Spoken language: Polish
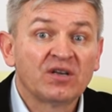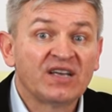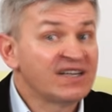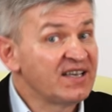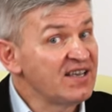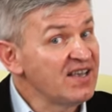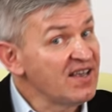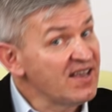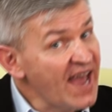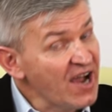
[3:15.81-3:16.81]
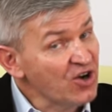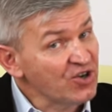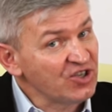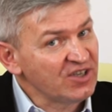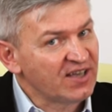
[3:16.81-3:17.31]
Kiedy jego
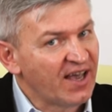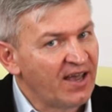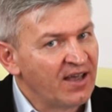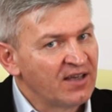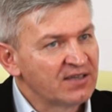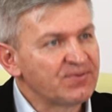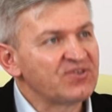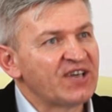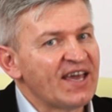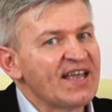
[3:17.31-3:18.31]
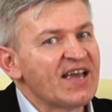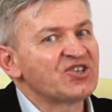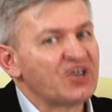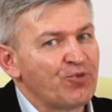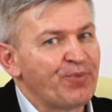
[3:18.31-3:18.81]
rodzice z przyzwyczajenia
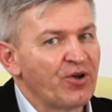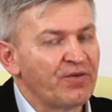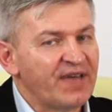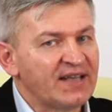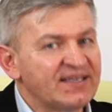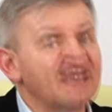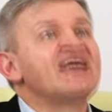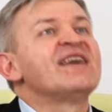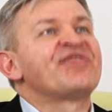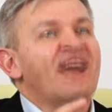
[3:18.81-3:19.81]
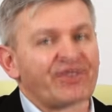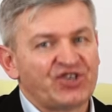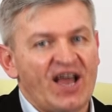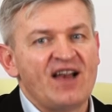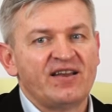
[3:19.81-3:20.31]
jeszcze kupują więcej na
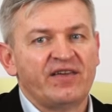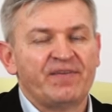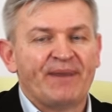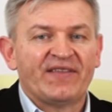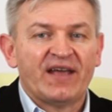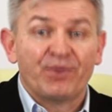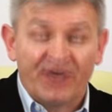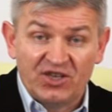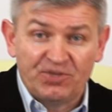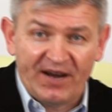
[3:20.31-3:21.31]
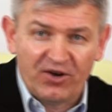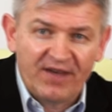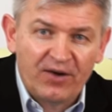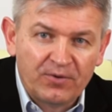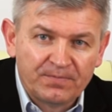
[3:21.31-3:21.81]
wszelki wypadek, bo kiedyś
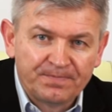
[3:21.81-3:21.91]
brakowało.